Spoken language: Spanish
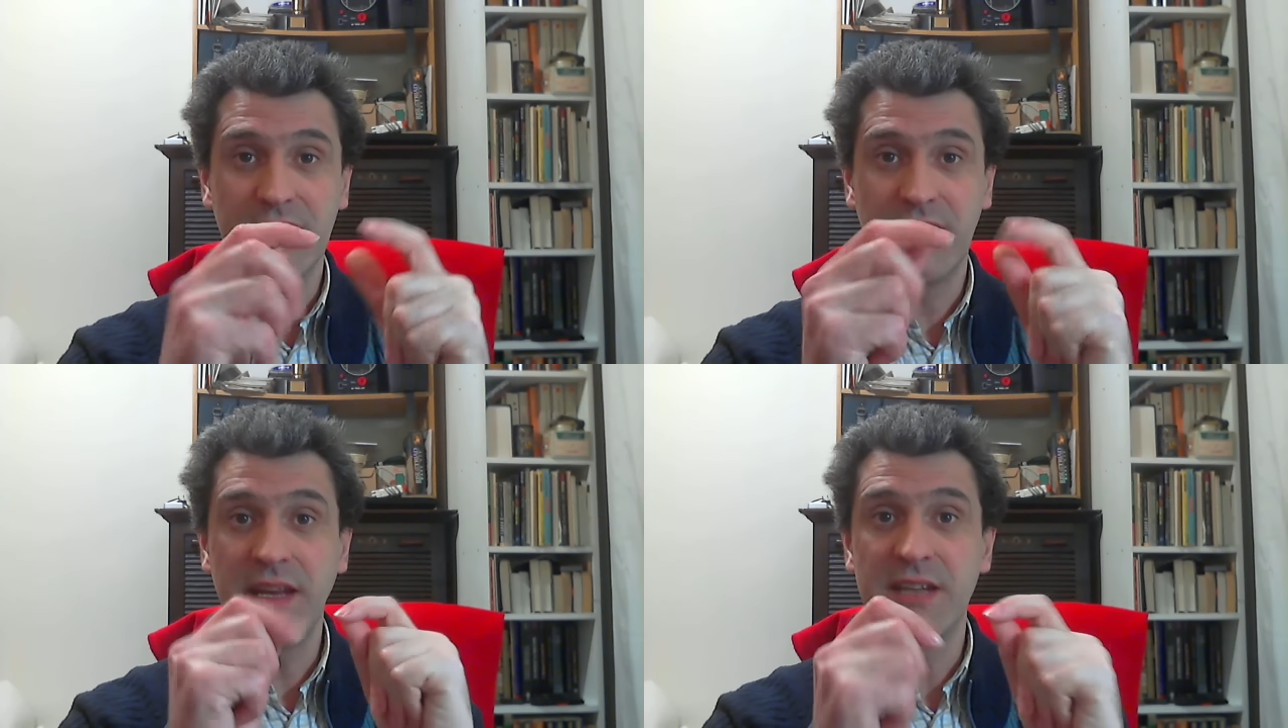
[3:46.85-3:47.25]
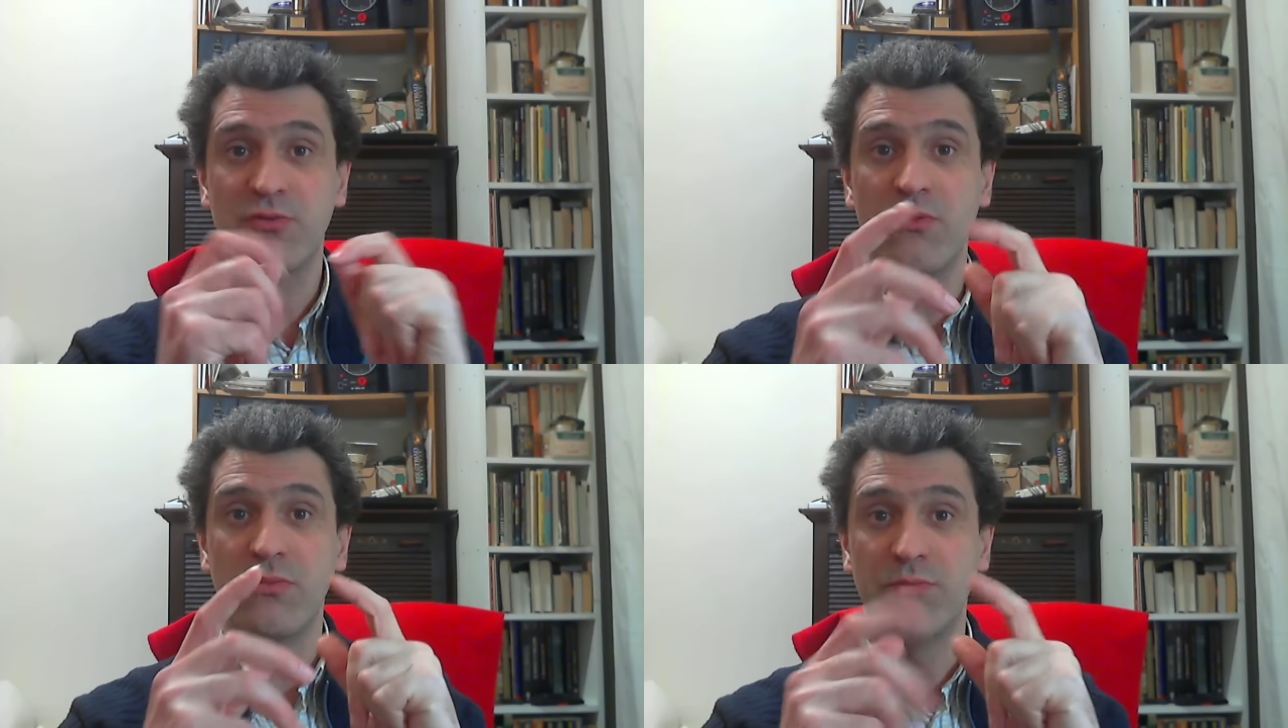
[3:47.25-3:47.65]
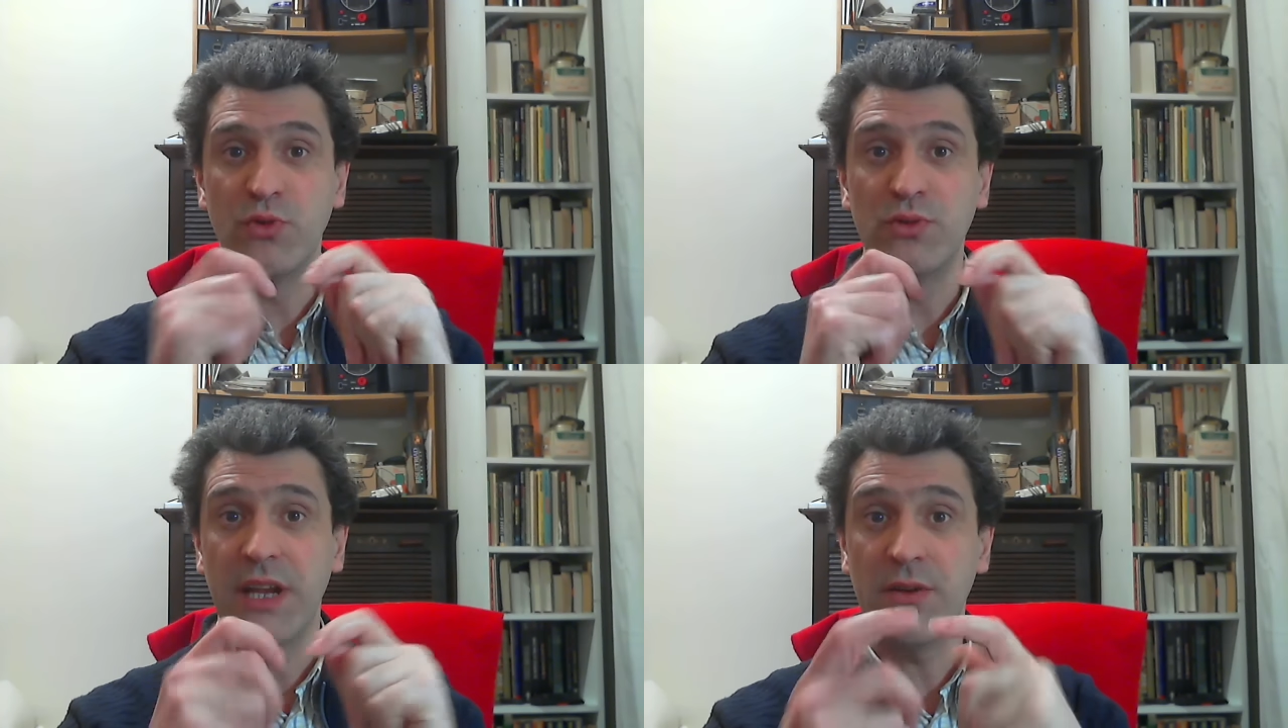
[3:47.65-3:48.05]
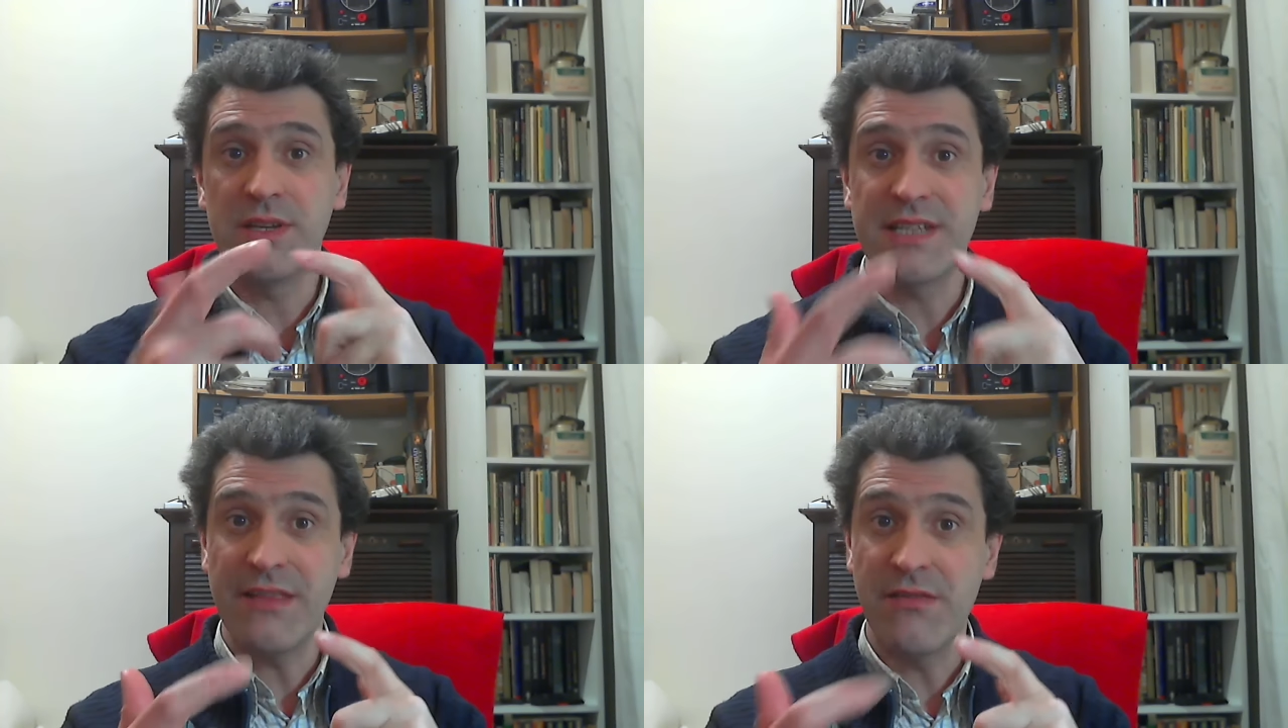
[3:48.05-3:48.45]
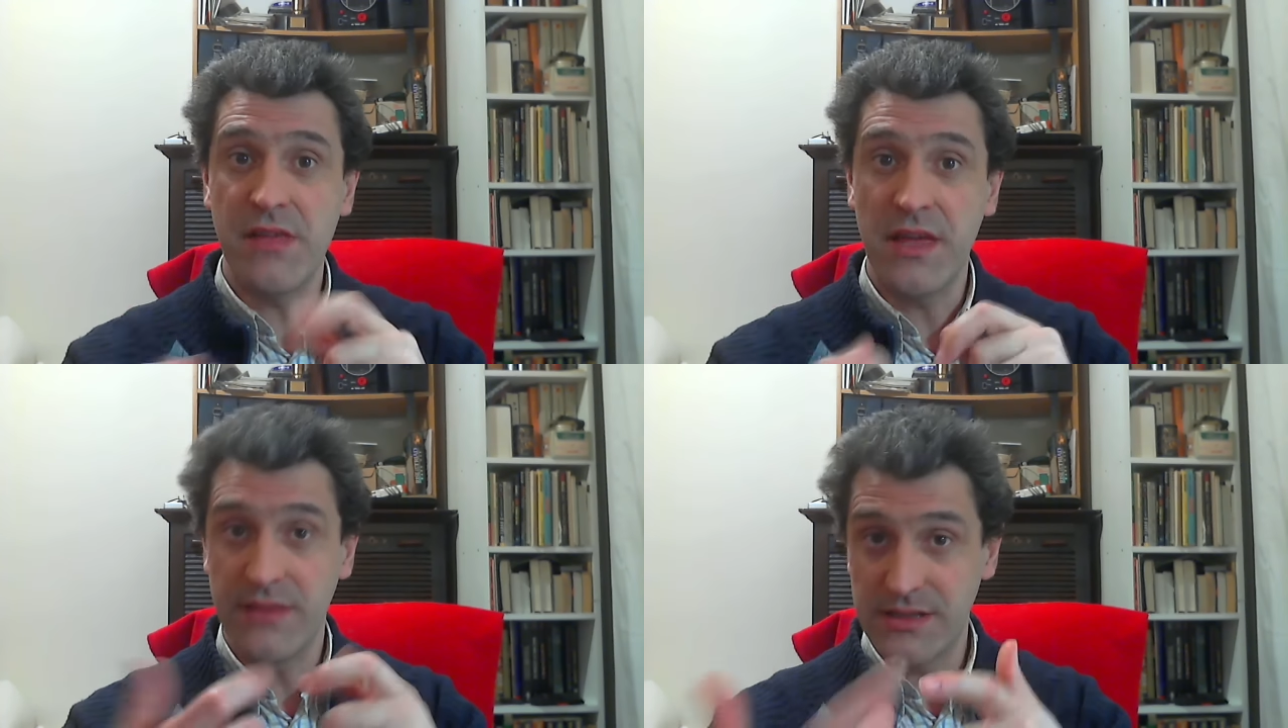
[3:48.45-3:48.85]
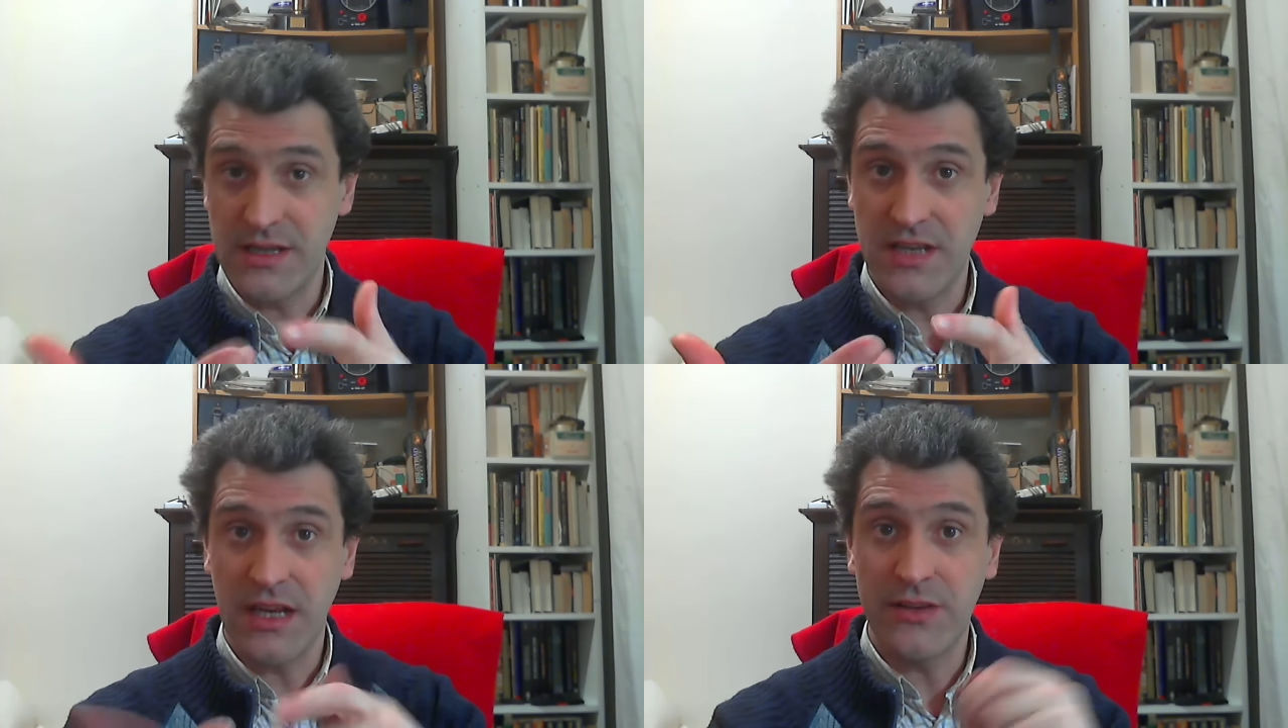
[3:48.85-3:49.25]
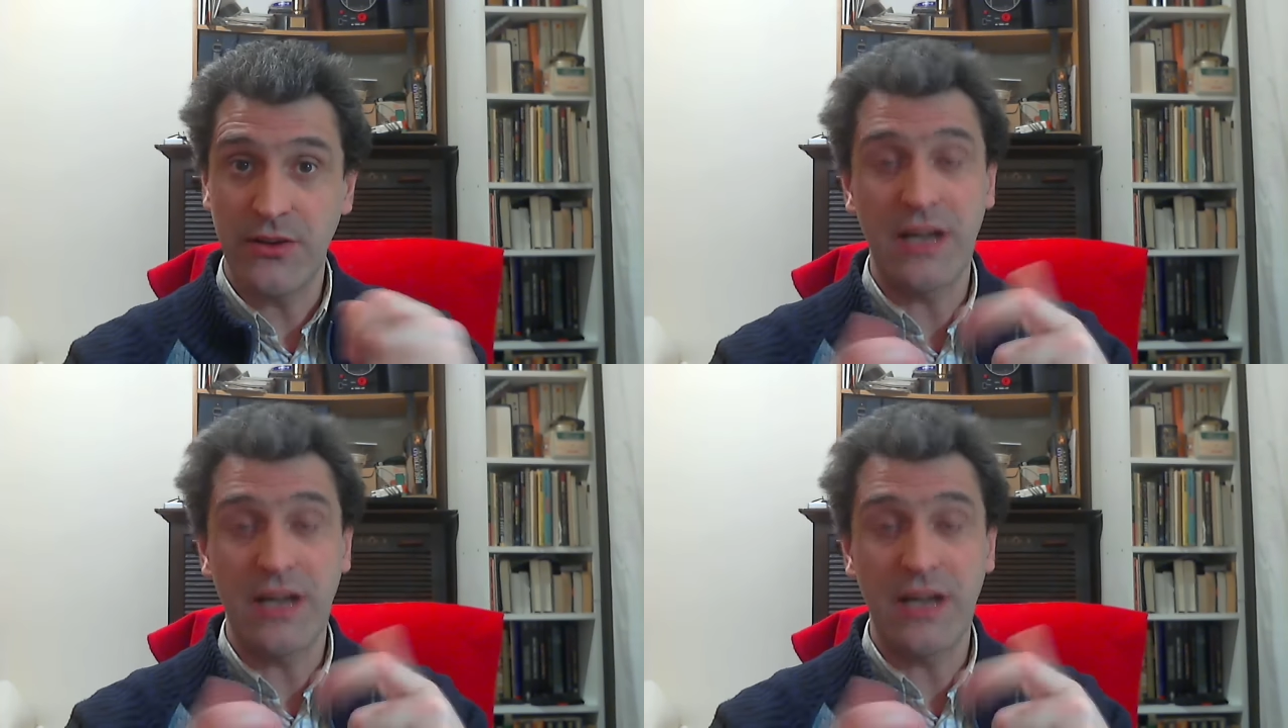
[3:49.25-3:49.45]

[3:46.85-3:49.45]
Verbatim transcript: tienes un puntero instancia de ese singleton